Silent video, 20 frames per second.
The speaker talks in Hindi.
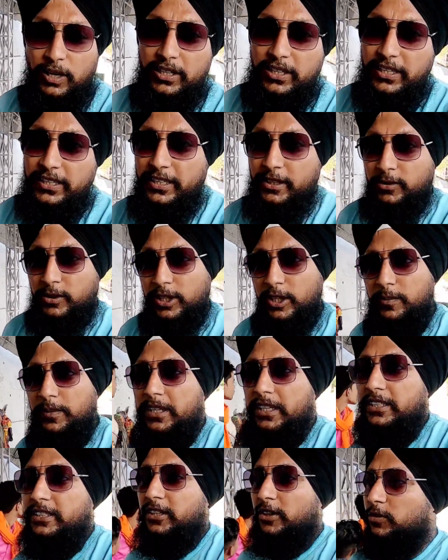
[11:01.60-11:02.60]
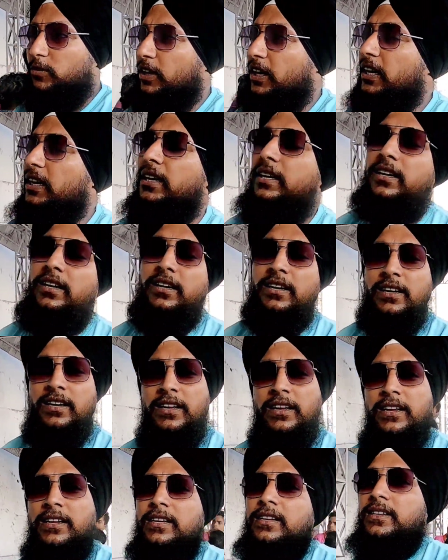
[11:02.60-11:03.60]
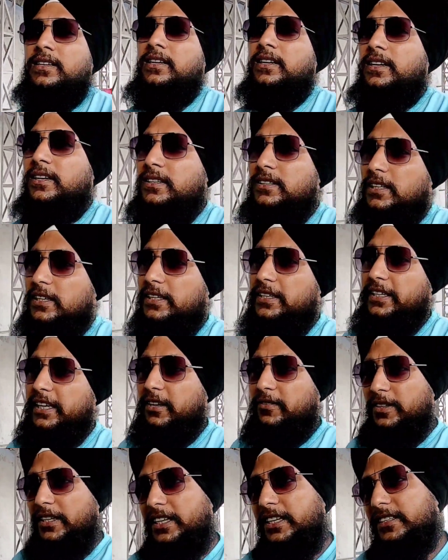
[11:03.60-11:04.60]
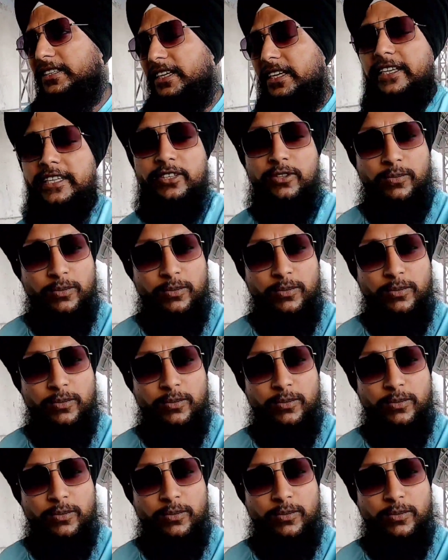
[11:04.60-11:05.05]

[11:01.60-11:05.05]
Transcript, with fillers: अड़ा हुआ था कि घोड़े पे नहीं जाऊंगा थक गया फिर कहता है कि